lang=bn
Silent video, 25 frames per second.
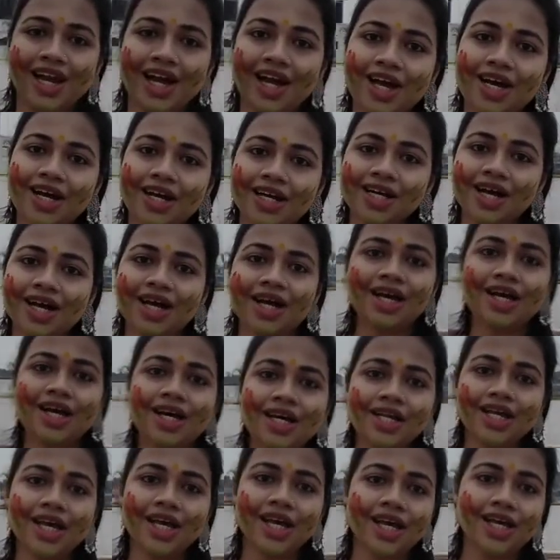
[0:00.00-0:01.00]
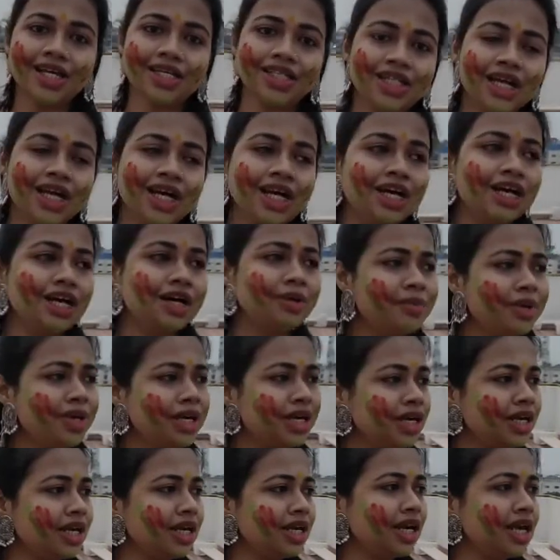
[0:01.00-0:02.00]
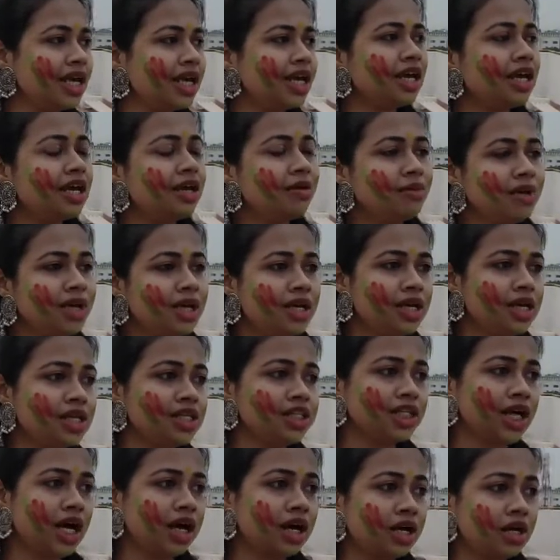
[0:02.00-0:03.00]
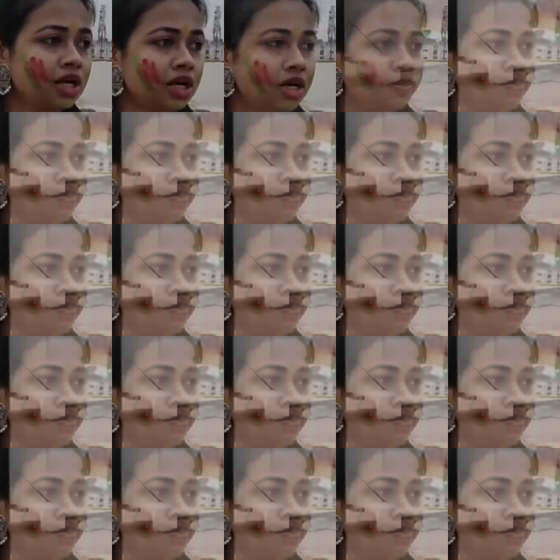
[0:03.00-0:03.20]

রাঙা নেশা মেঘে মেশা